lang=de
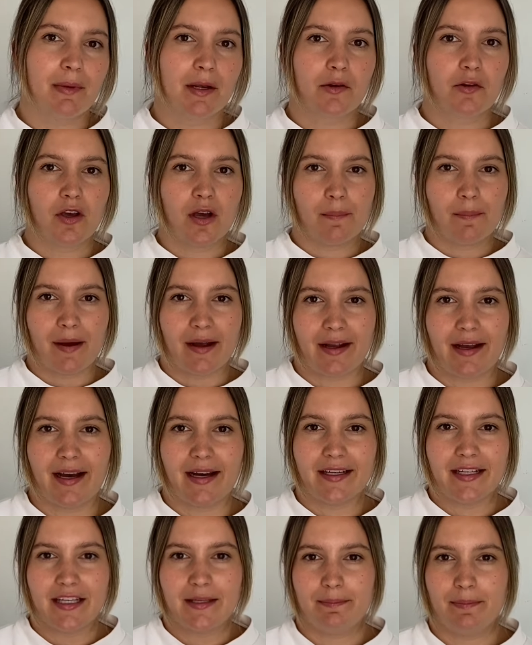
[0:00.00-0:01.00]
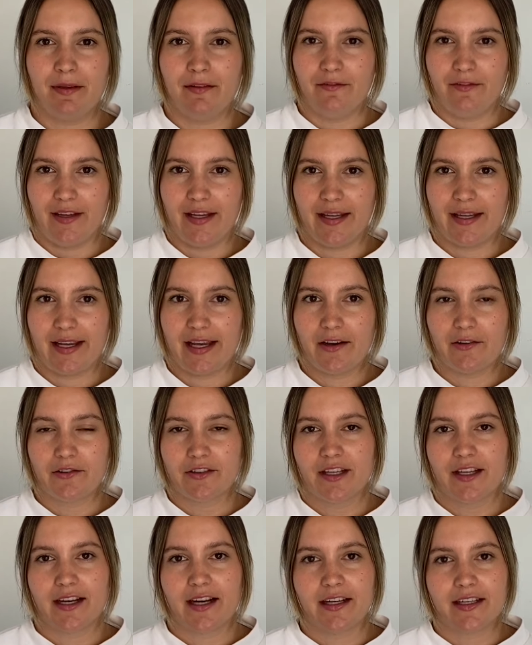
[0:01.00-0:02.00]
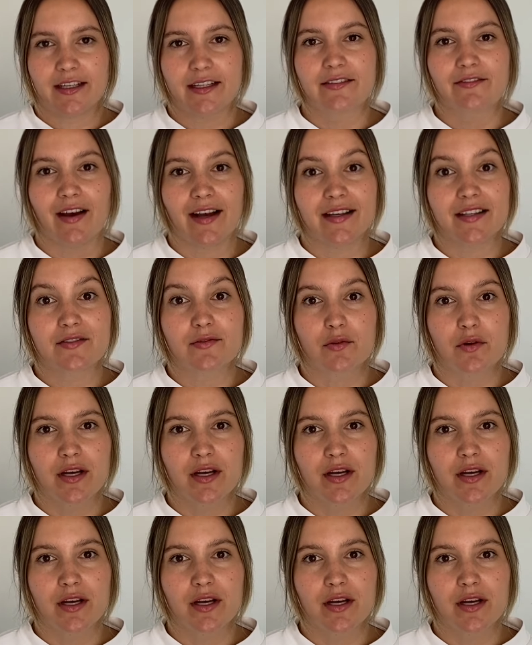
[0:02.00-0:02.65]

meinen Körper gar nicht bewege und der gar nicht weiß,